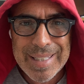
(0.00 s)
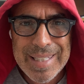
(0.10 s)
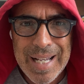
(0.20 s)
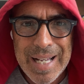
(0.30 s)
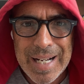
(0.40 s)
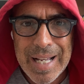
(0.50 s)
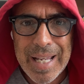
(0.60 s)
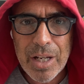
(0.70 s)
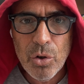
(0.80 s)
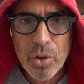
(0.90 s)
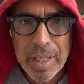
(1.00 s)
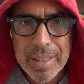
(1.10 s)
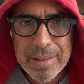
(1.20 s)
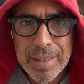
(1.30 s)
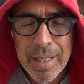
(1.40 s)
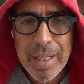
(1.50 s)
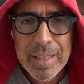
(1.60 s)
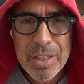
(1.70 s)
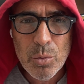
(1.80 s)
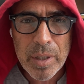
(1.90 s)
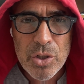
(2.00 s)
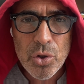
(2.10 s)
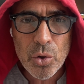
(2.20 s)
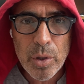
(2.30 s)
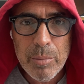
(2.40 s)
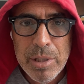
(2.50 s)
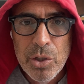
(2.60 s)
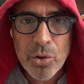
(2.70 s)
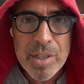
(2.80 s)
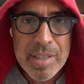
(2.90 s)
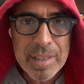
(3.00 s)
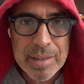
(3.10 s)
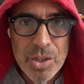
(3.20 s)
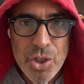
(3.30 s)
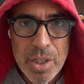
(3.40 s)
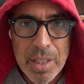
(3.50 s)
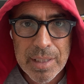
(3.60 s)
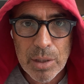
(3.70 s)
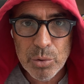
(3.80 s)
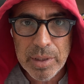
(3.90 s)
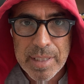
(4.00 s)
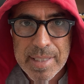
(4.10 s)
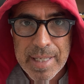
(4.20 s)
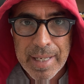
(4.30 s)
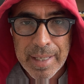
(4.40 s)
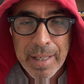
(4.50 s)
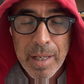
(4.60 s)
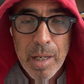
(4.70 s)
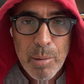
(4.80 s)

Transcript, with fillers: chiara e corretta di quali sono le migliori strategie da utilizzare